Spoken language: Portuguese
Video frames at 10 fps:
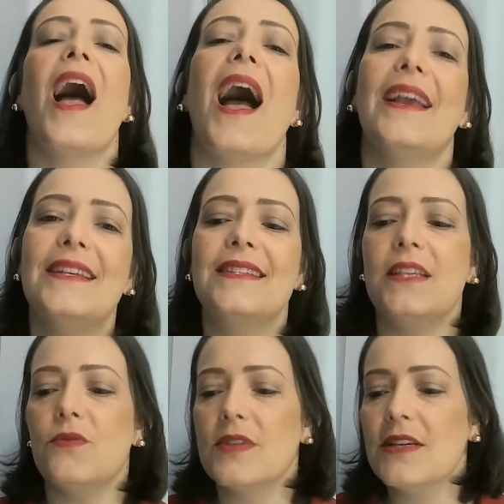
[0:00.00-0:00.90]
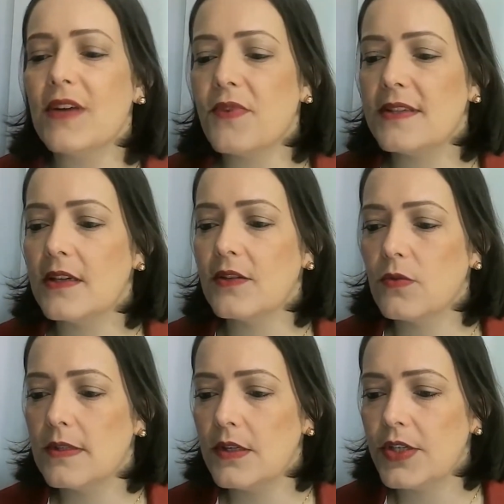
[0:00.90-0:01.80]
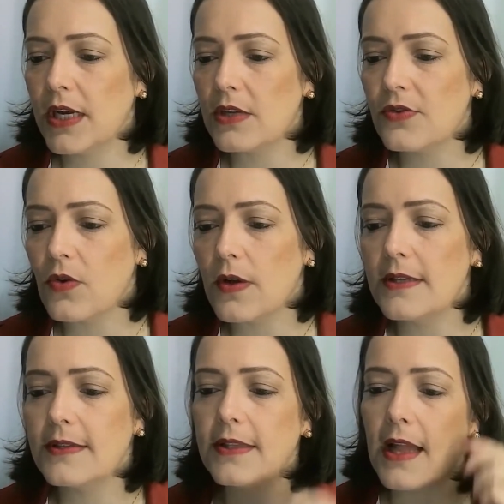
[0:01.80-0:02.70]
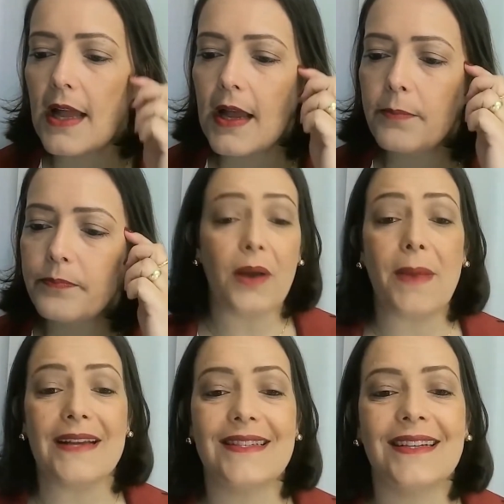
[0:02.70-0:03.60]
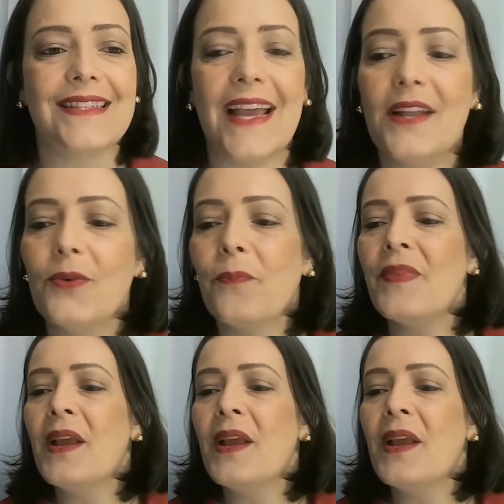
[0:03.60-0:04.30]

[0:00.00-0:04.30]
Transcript: aí sim você vai fazer as suas indicações na farmácia, tá certo?